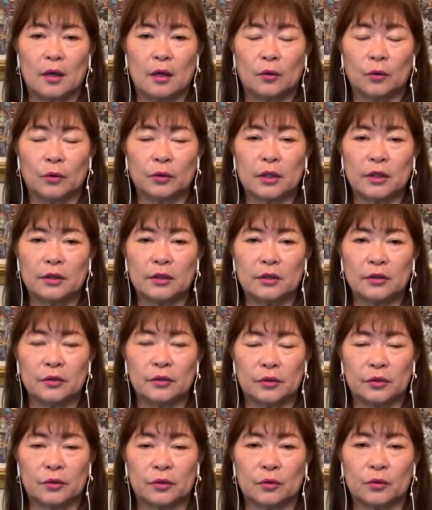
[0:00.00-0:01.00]

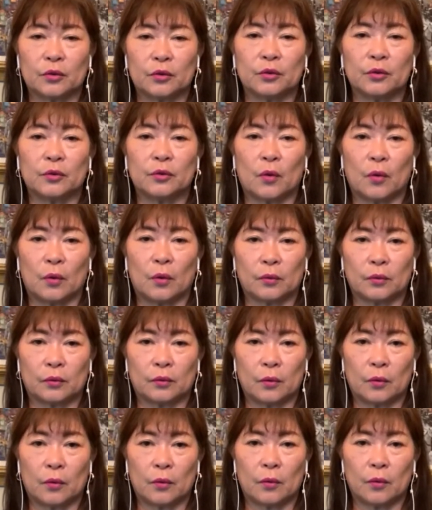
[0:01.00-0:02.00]
ロサンゼルスの空港
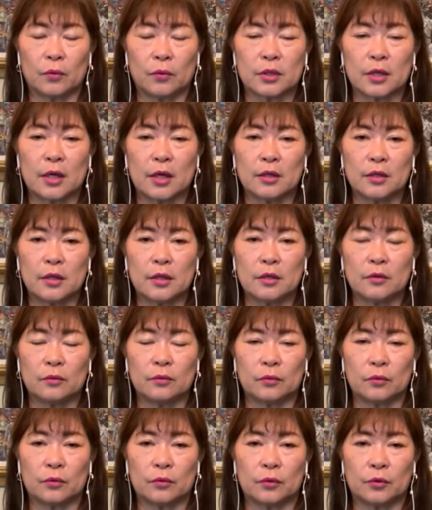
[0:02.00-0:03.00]
とサンディエゴ
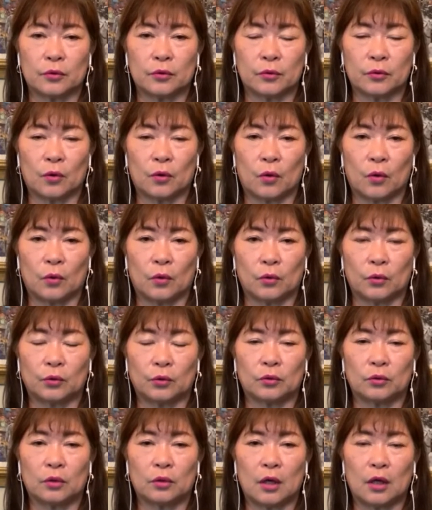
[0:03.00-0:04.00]
の空港の
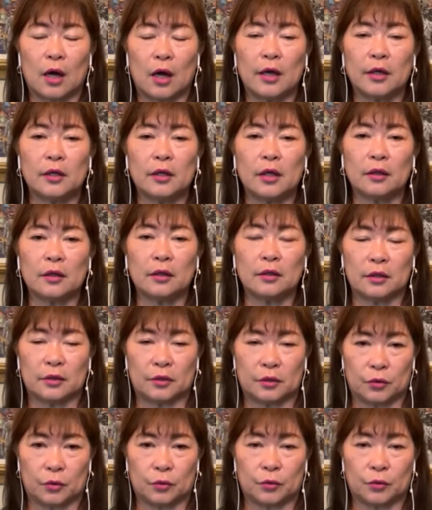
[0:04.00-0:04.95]
間なんですよ。